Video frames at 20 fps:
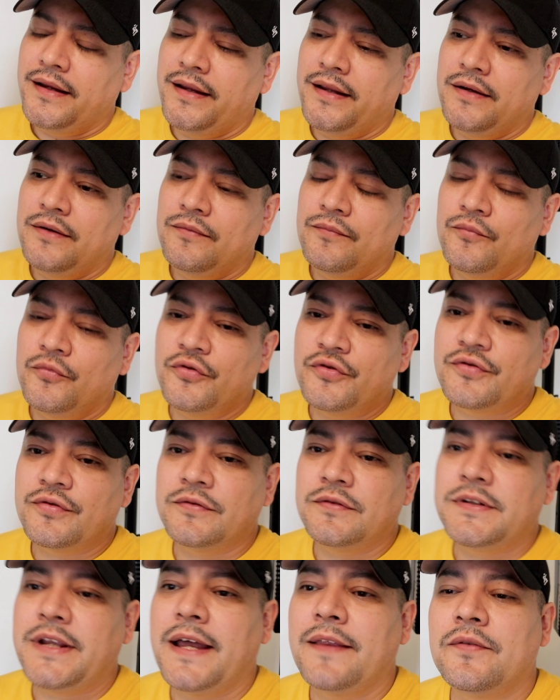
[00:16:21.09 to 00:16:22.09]
en
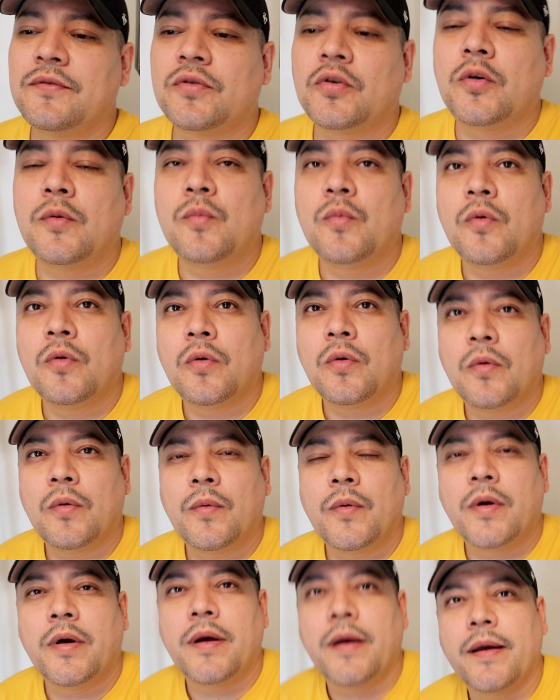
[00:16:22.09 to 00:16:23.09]
muchos lados,
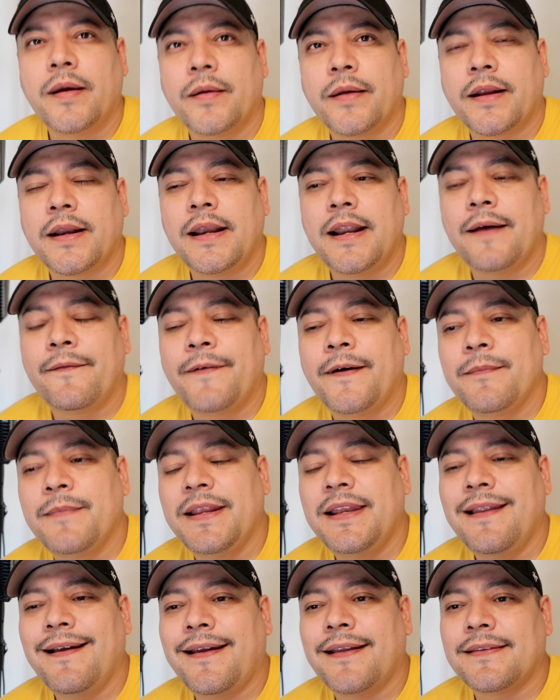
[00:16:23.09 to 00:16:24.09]
como eh, la
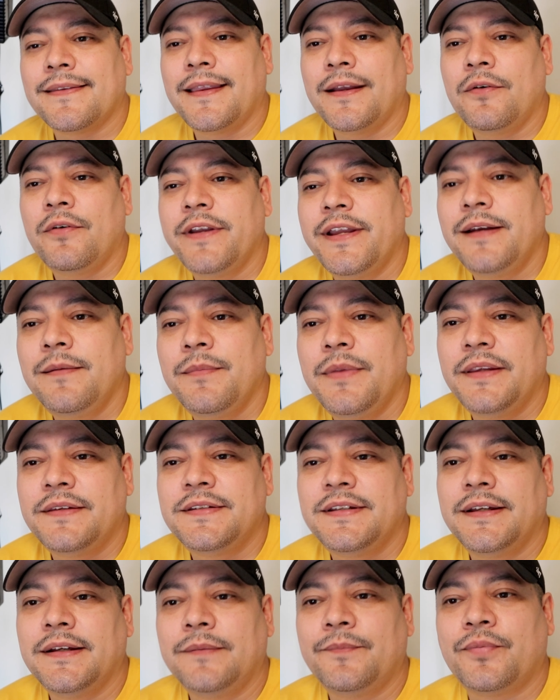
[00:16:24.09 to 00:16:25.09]
familia que tengo allá en
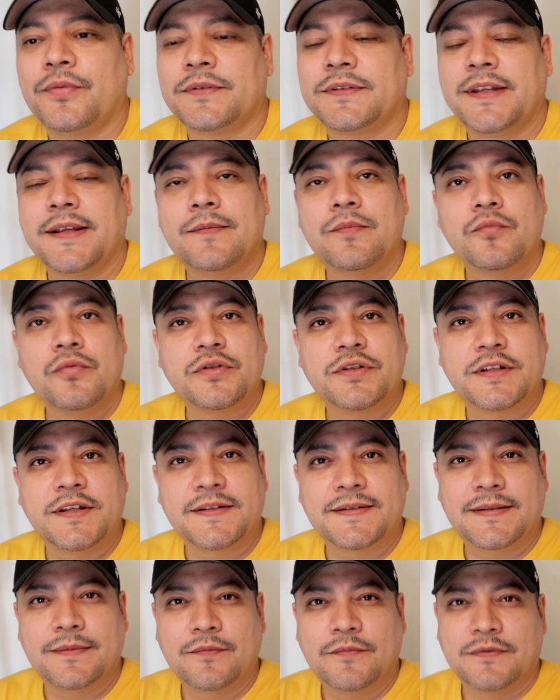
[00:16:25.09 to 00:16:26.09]
Michigan, pues es
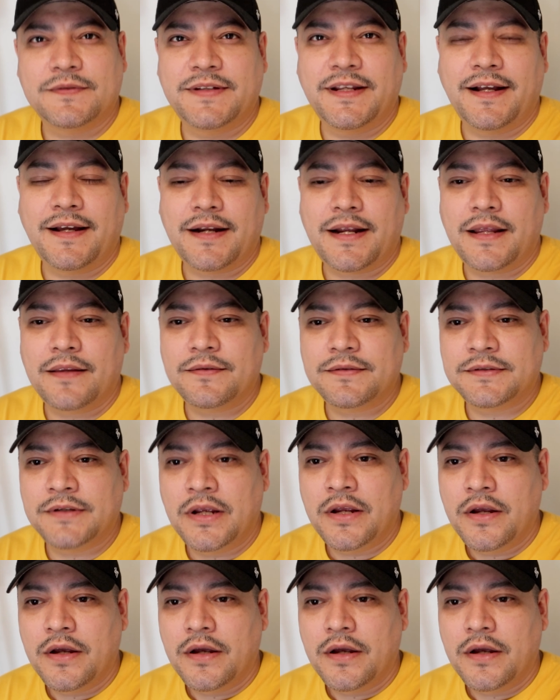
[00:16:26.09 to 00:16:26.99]
muchísimo 100 grados.